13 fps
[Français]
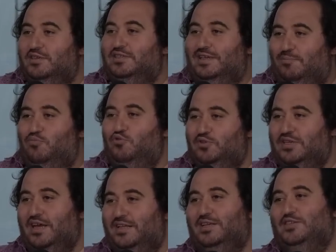c'est
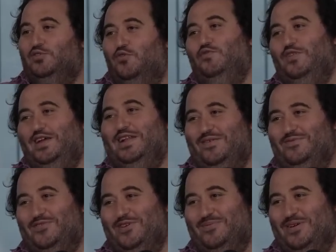plus catastrophique la
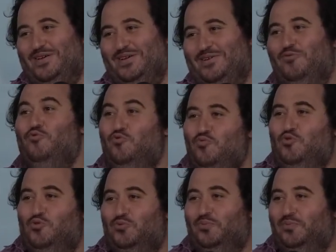fois d'après ou mm.
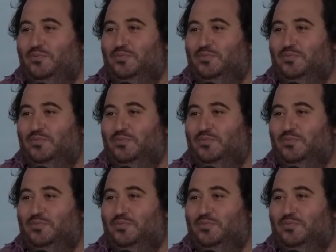mieux.